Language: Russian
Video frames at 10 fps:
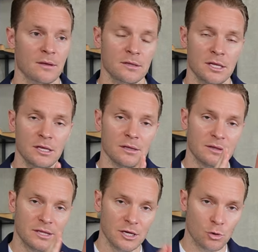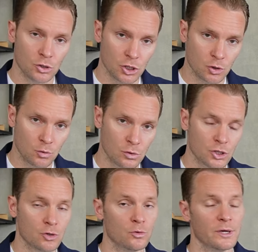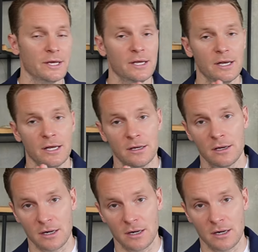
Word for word: Не ты хочешь курочку или